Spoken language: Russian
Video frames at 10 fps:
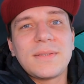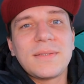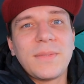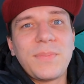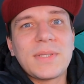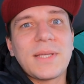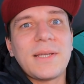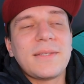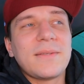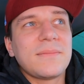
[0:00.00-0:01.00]

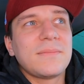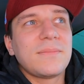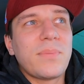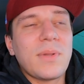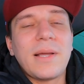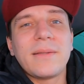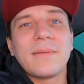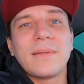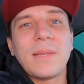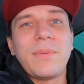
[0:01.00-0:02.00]
написать
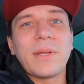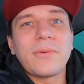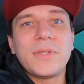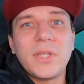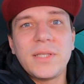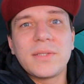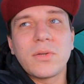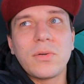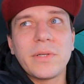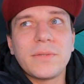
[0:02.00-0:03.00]
план на первые 30
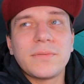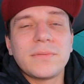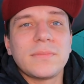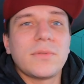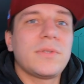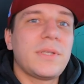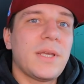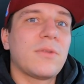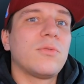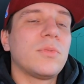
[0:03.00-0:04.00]
роликов. То есть
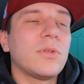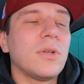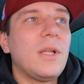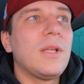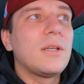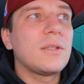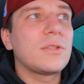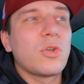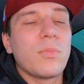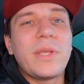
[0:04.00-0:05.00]
я думаю,
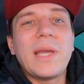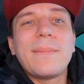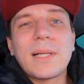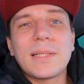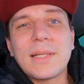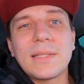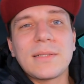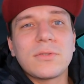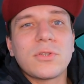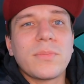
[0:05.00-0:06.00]
что бы я бы
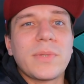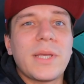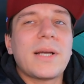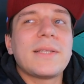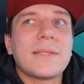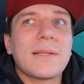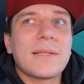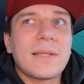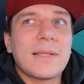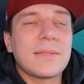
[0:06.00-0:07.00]
рассказывал, что бы я хотел
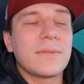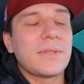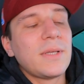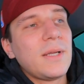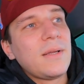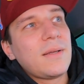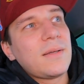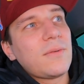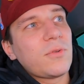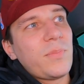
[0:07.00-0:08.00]
рассказывать.
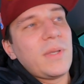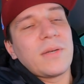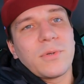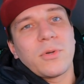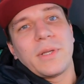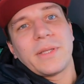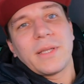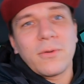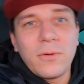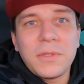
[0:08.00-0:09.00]
Э, вот первый ролик
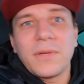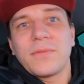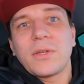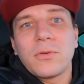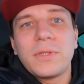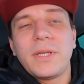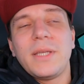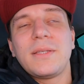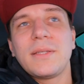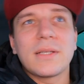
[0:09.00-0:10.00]
такой, там второй,
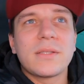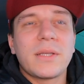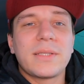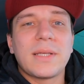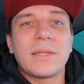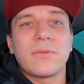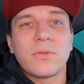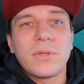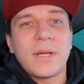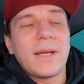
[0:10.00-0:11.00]
третий и так до 30 -го.
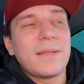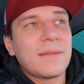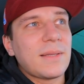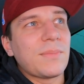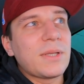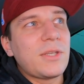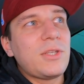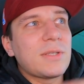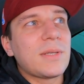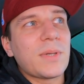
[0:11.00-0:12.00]
Ну и какая-то там
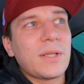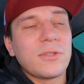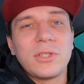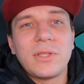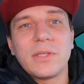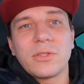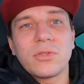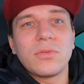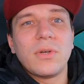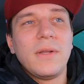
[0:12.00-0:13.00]
логическая продолжительность,
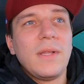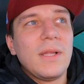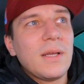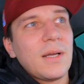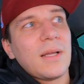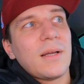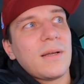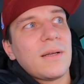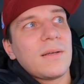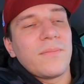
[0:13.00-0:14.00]
что
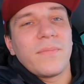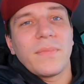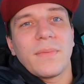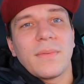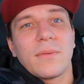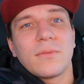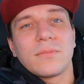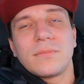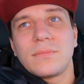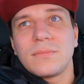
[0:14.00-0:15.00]
э, ну,